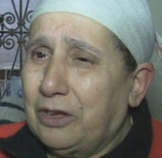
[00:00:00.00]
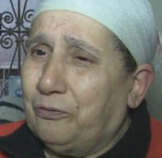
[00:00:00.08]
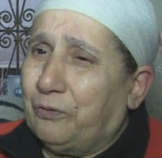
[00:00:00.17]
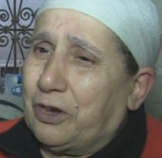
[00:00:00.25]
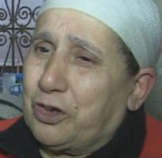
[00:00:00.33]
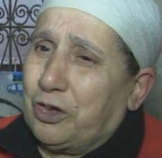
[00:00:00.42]

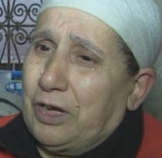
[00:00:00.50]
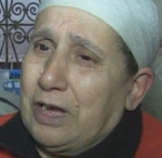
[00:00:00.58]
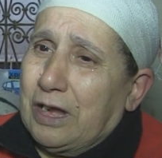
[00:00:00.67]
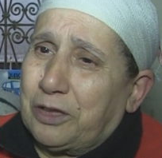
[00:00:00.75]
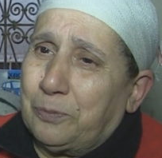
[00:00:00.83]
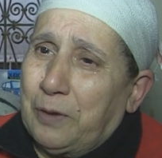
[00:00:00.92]
يفرج
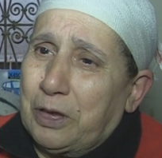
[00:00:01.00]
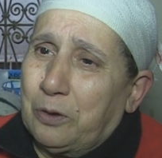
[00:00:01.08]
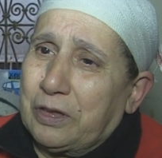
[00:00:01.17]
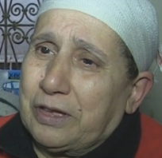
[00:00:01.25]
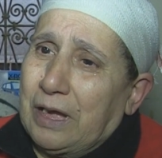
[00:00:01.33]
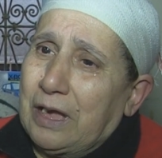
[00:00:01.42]
عليها سبحانه
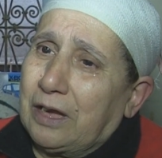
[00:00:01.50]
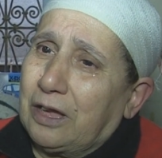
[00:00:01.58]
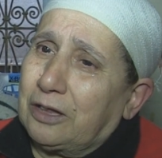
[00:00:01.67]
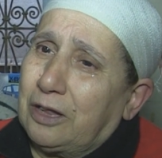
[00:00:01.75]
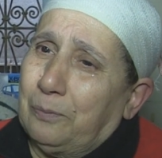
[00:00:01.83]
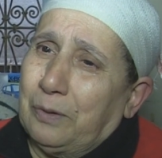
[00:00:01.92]
وتعالى
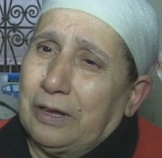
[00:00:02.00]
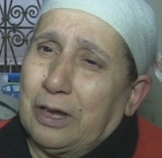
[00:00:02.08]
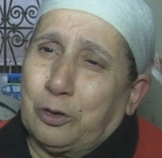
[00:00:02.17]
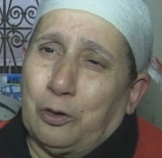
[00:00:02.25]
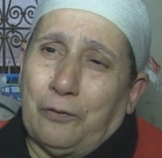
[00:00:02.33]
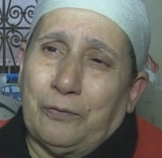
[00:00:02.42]
كنطلب الله
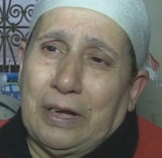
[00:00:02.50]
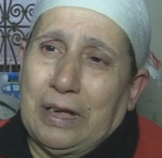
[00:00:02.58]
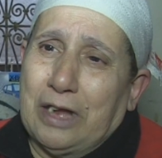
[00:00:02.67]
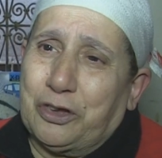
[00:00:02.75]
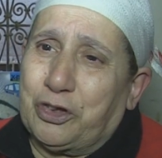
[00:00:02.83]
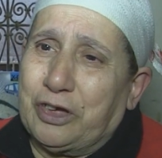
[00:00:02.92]
توقف
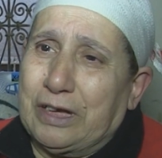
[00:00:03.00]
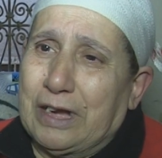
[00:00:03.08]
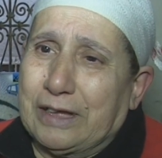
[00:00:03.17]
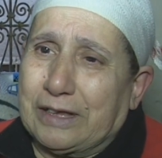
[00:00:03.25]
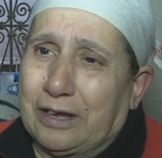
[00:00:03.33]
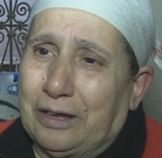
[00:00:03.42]
على
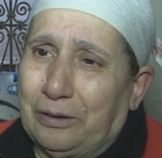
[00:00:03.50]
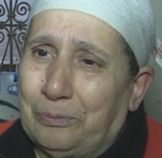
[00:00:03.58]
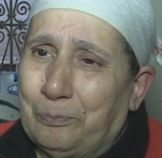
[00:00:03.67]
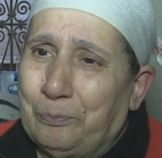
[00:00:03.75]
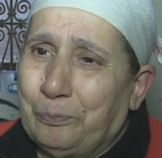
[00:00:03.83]
رجيلاتها